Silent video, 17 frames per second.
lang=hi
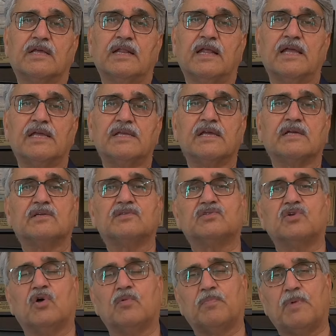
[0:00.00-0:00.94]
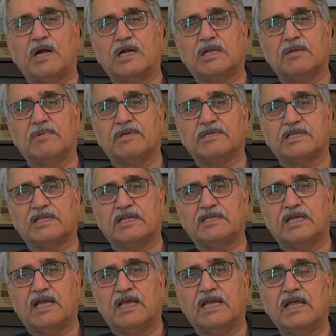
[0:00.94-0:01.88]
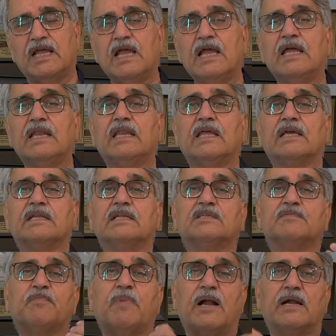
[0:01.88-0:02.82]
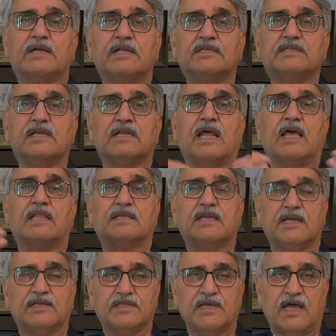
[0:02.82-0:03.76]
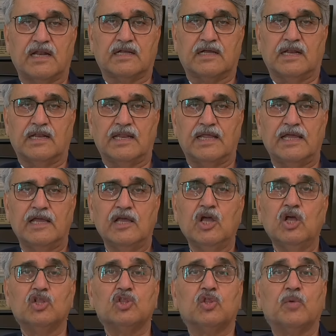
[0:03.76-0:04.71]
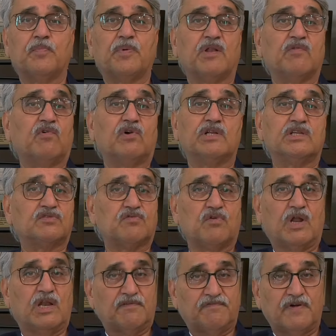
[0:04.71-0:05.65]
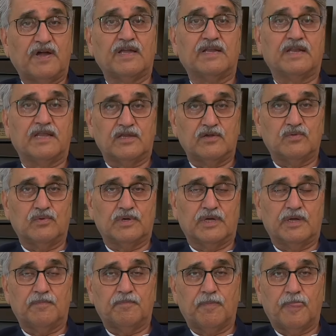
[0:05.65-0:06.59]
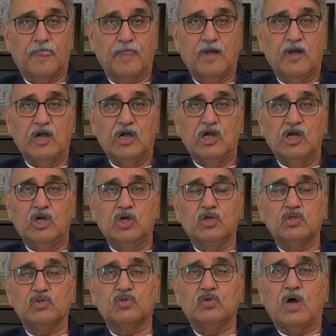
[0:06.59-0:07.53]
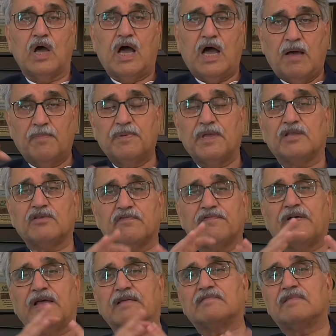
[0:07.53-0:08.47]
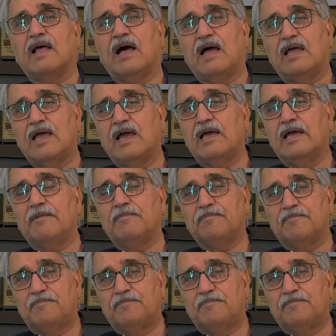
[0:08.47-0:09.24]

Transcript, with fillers: के रहें या किसी और पार्टी में चले जाएँ लेकिन इस पार्टी से अलहदगी इख्तियार कर लें तो फिर वो डिसकॉलीफाई नहीं होंगे तो अब ये जो फैसला आया है